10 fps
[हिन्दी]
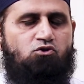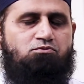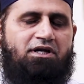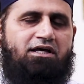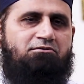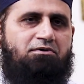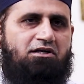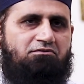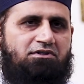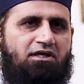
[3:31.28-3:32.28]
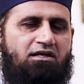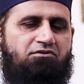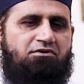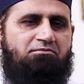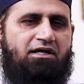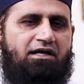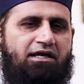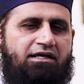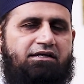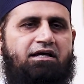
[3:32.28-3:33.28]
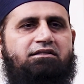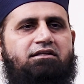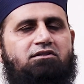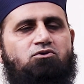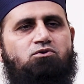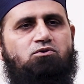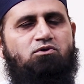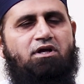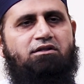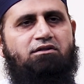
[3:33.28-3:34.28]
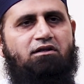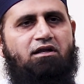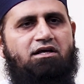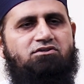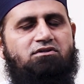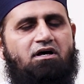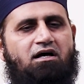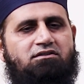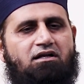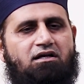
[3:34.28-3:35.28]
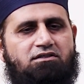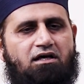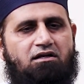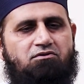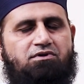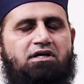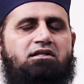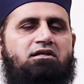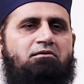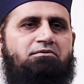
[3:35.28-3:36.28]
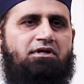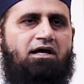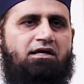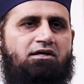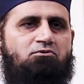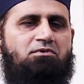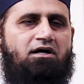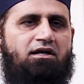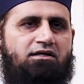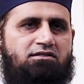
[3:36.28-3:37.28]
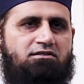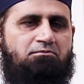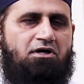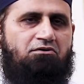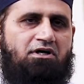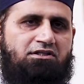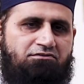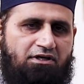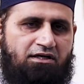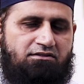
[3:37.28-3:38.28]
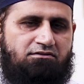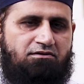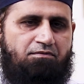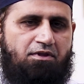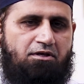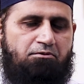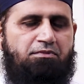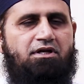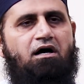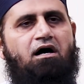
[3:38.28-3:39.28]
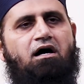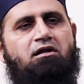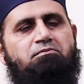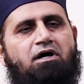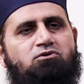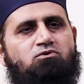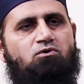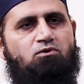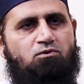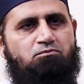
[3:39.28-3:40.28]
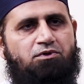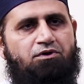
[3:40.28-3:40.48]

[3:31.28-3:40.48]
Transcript: उसमें अल्लाह तबारक वाली ने फरमाया है इन्ना इद्दत शहूर इंदल्लासना अशर शहरन फ़ी किताब यौम खलक समावत वर्ज़ मिन हा अरबातन हरुम